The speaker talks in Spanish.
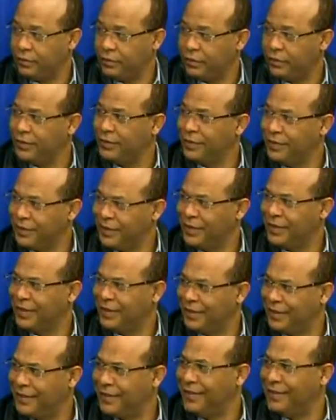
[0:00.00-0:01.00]
Como que
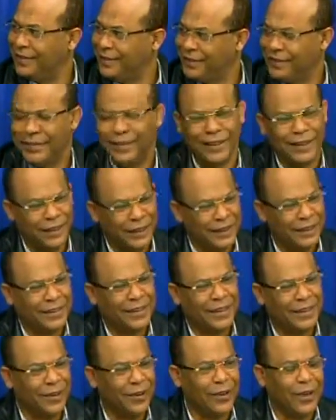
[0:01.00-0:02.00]
está. Sí,
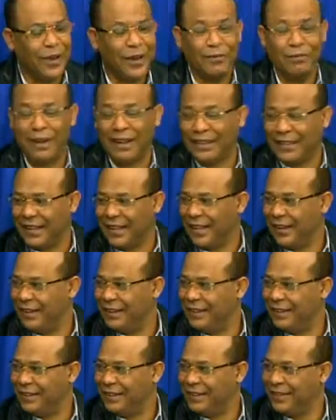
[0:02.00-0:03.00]
que lo quieren matar. Escúchame la
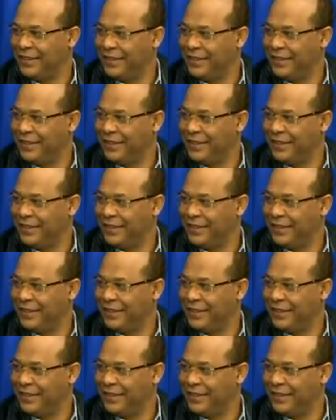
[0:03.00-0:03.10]
palabra,